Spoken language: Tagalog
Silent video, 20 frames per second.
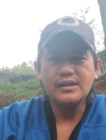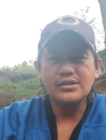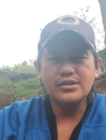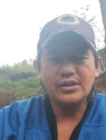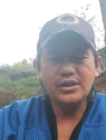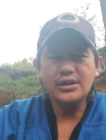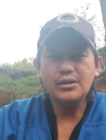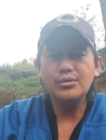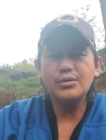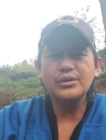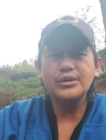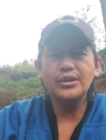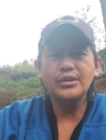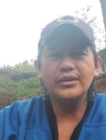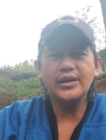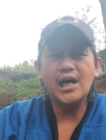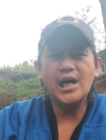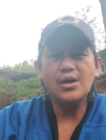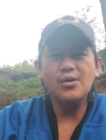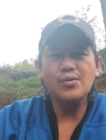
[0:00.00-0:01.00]
Sino iti
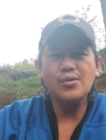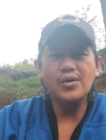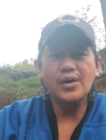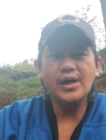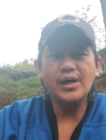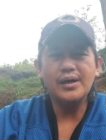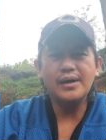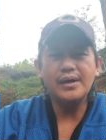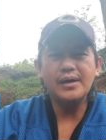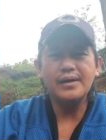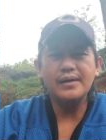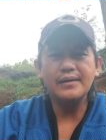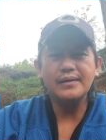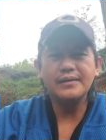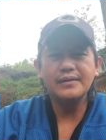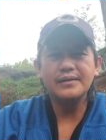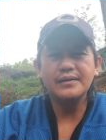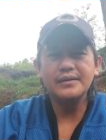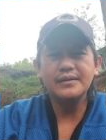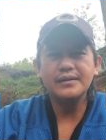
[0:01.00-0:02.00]
tao nga
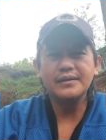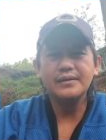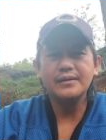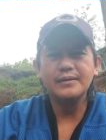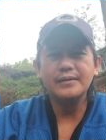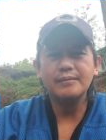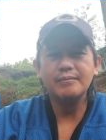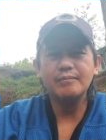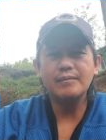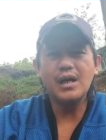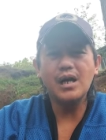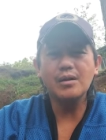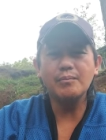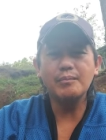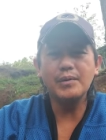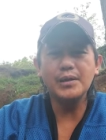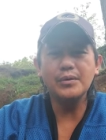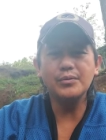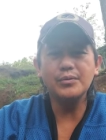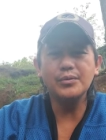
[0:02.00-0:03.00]

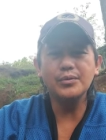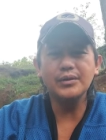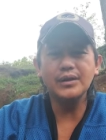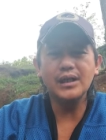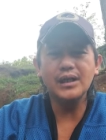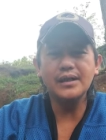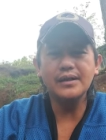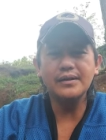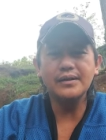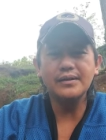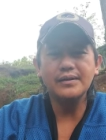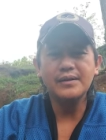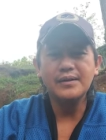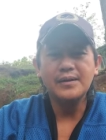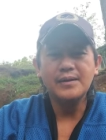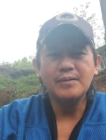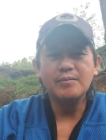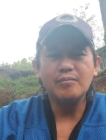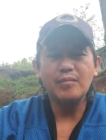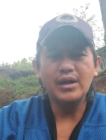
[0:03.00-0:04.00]
agpanunot nga
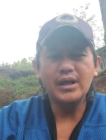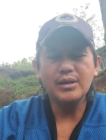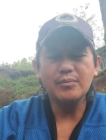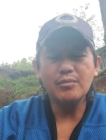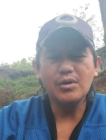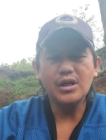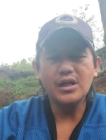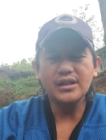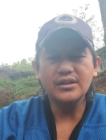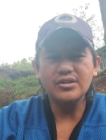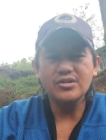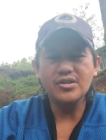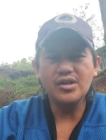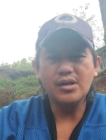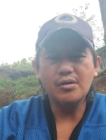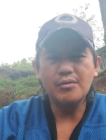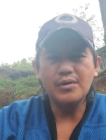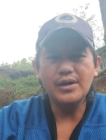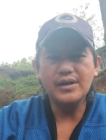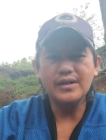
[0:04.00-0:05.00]
magibaga ti
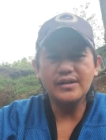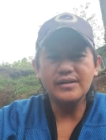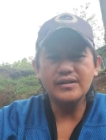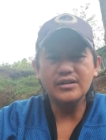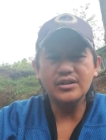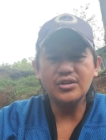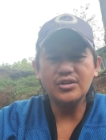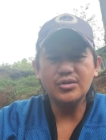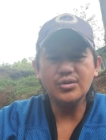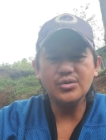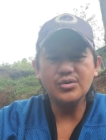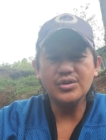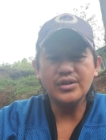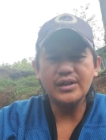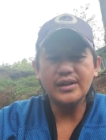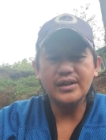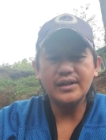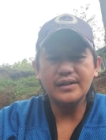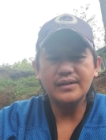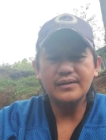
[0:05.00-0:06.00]
sangwanan iti Dios
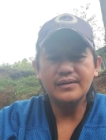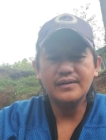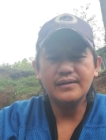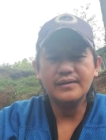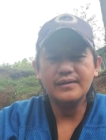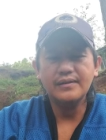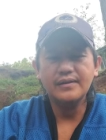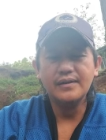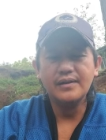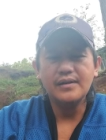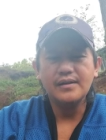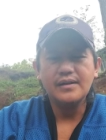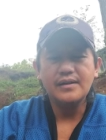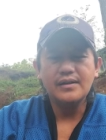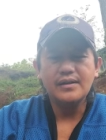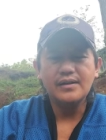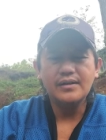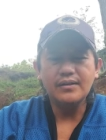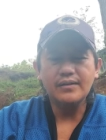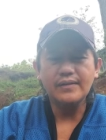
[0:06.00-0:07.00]
nga
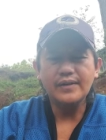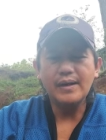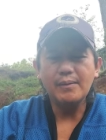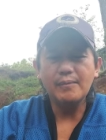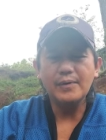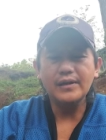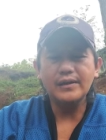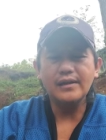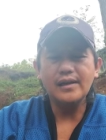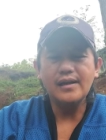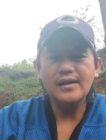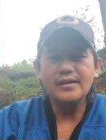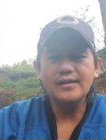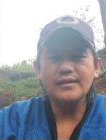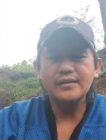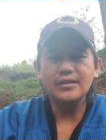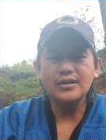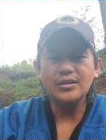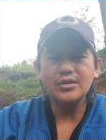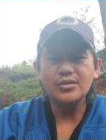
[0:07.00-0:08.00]
dapat lang
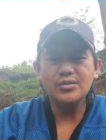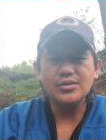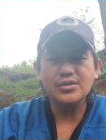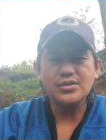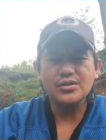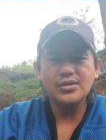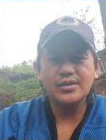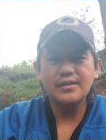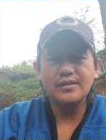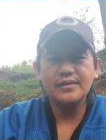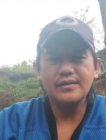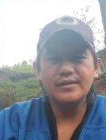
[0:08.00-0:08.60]
iti Dios